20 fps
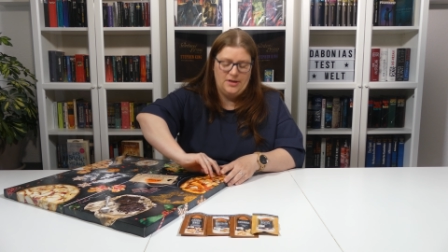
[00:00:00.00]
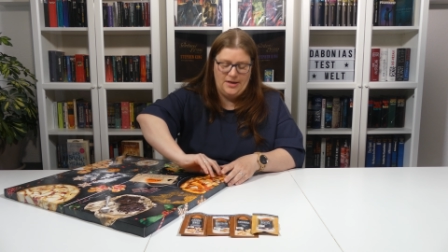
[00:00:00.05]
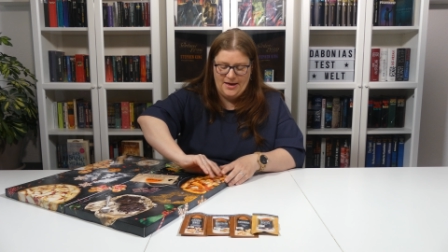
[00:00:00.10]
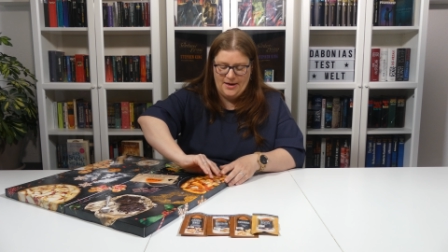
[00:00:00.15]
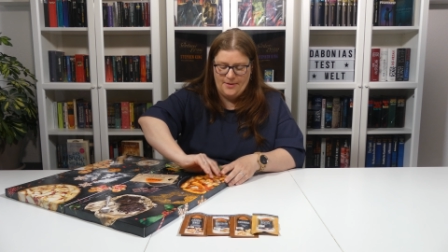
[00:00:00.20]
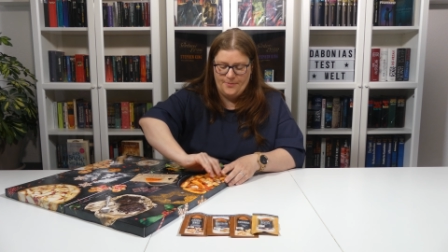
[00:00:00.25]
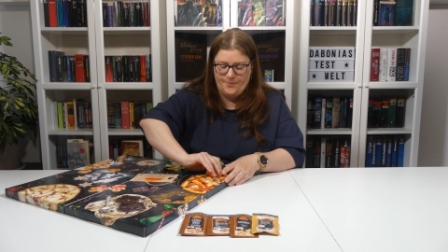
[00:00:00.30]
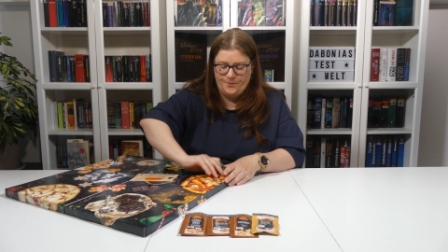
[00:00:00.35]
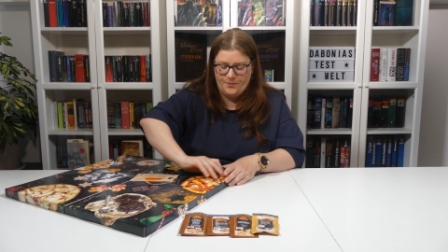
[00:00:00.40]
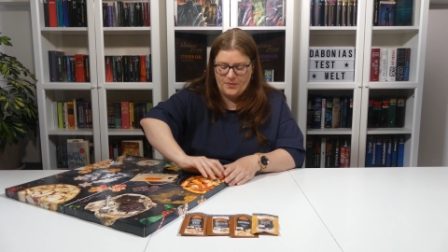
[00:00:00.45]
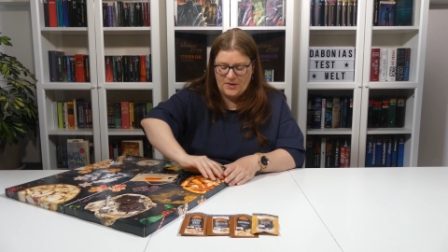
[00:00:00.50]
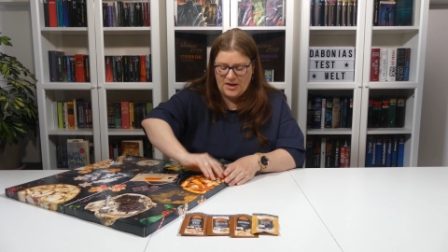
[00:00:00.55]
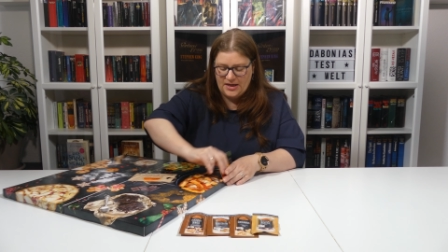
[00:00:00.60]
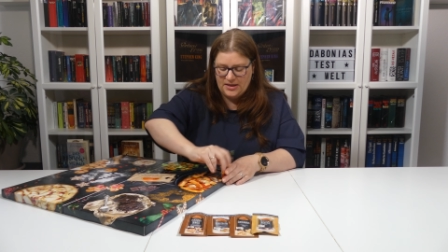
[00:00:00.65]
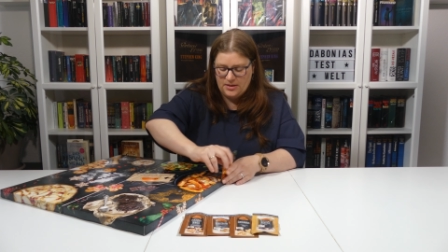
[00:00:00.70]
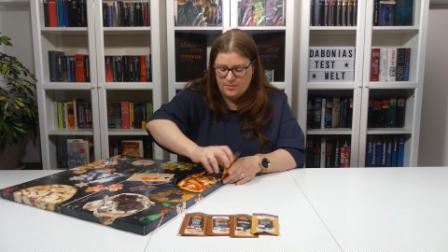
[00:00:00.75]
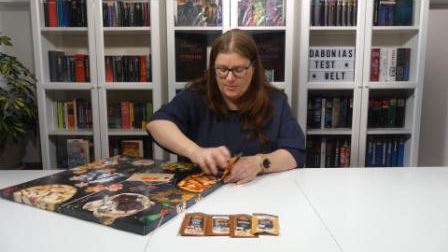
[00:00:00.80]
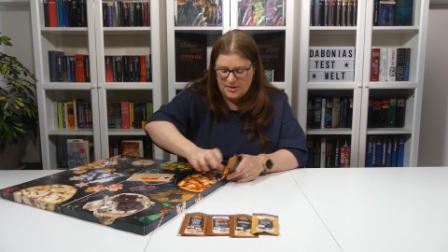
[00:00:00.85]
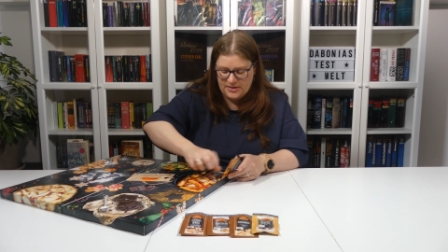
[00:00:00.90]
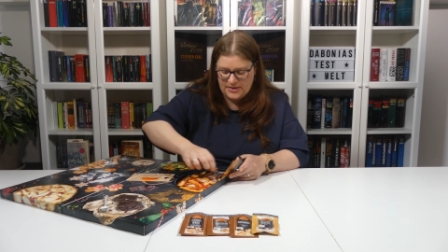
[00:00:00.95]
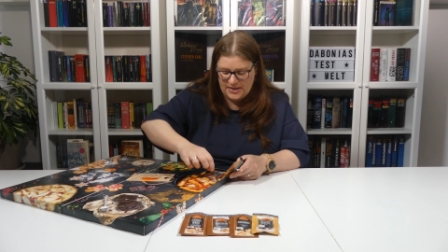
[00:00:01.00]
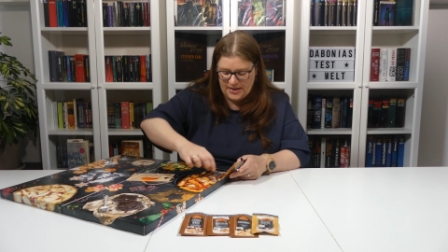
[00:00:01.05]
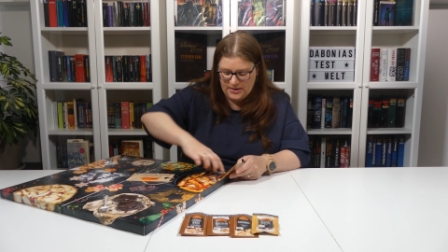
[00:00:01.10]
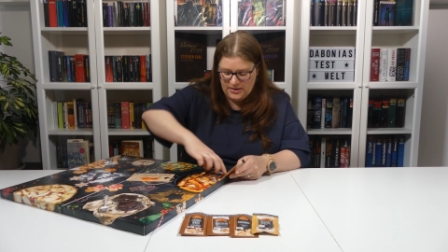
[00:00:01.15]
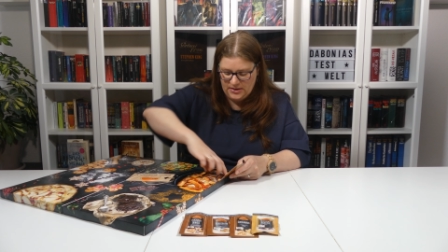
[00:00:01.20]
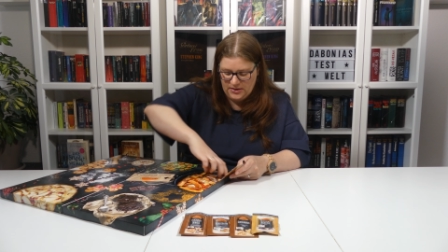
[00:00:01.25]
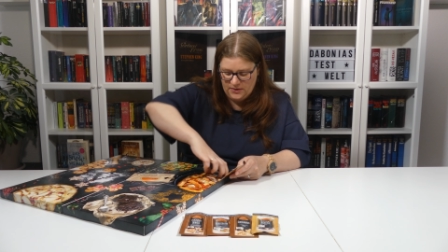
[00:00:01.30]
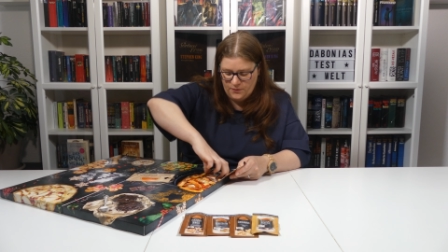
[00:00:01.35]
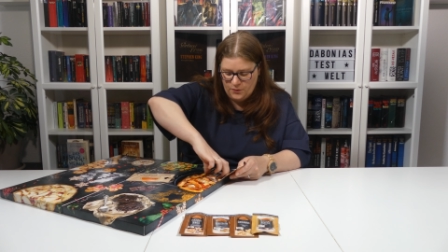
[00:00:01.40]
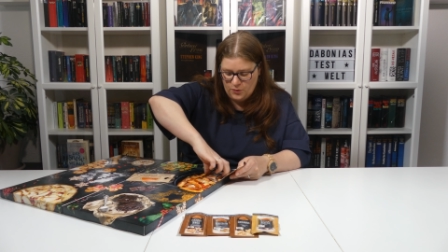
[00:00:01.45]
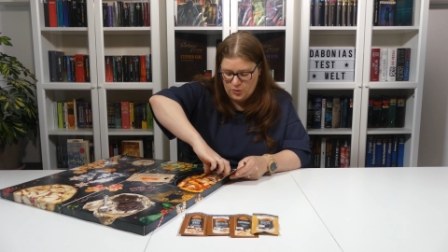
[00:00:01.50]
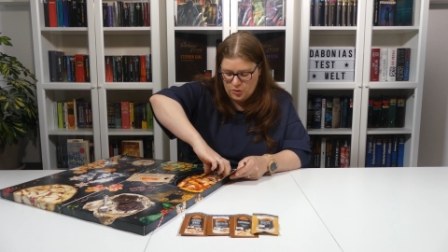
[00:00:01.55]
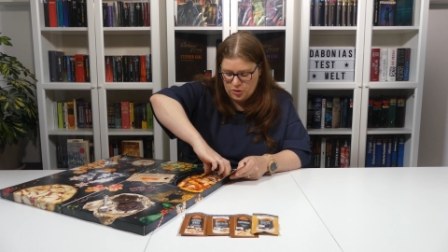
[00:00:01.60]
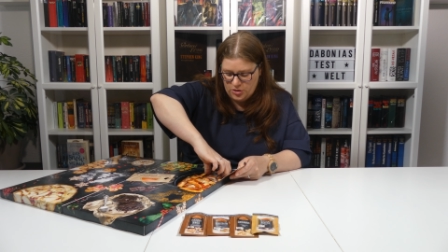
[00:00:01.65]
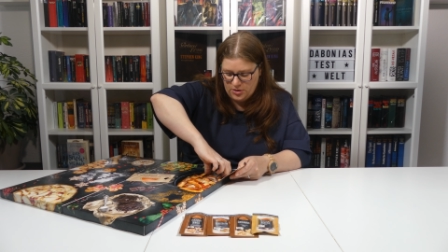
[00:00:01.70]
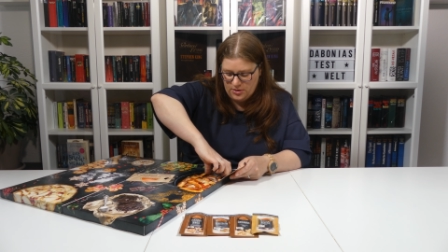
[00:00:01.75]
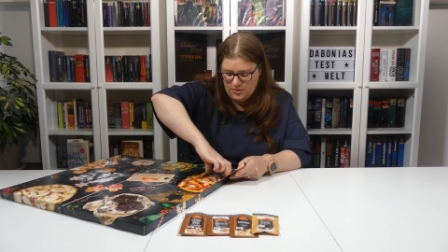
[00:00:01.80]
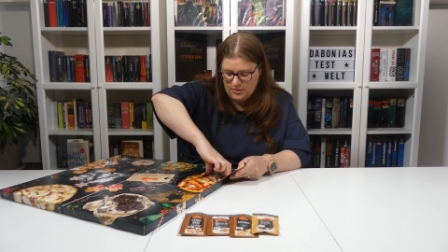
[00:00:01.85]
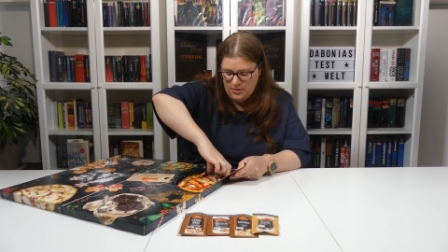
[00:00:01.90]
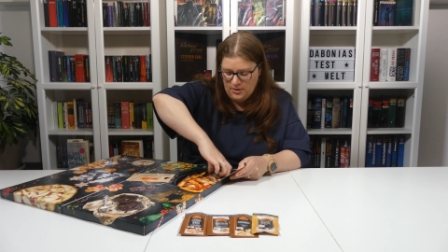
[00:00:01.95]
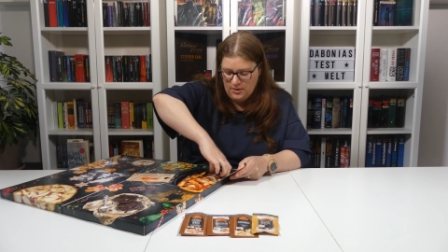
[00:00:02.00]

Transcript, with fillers: leer. Kann ich mir jetzt eigentlich nicht vorstellen.